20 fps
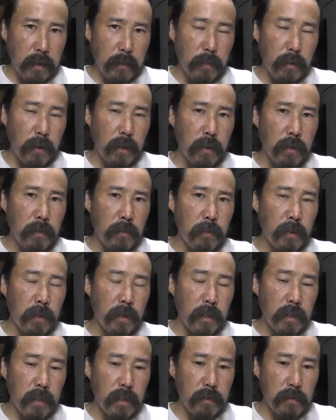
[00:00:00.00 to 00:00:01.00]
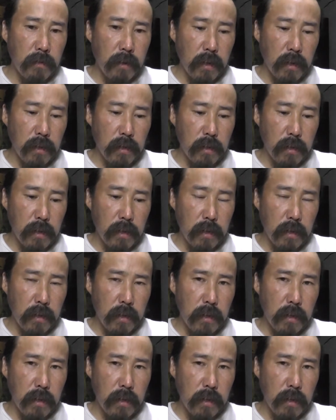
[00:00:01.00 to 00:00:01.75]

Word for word: Поэтому и называется